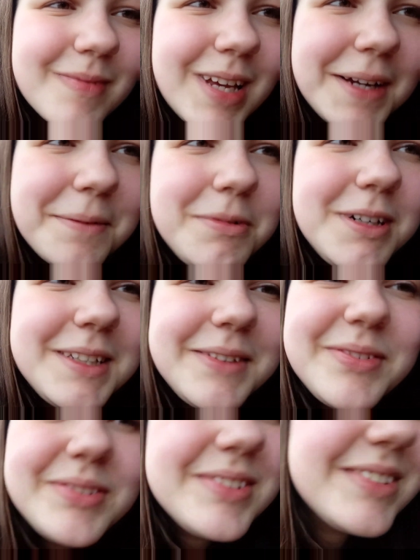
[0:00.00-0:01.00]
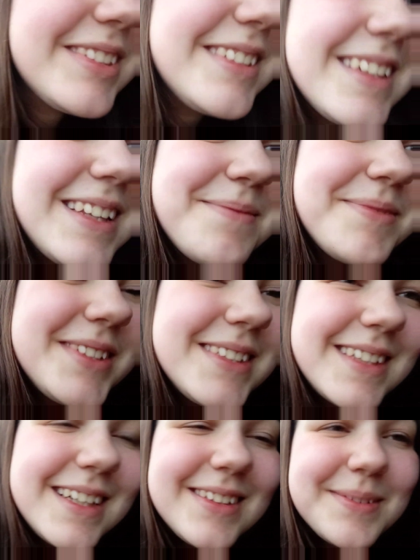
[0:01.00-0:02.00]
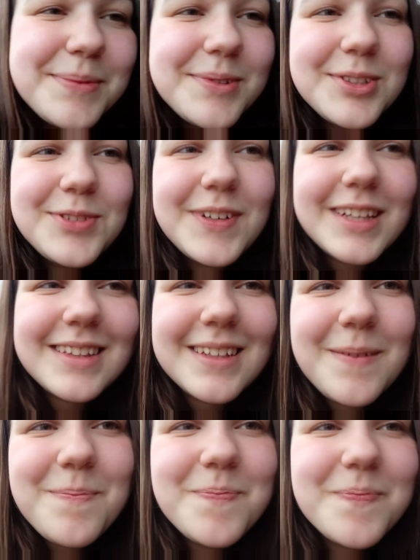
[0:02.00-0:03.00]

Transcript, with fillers: jak była niewyłączona ta muzyka, to było świetne.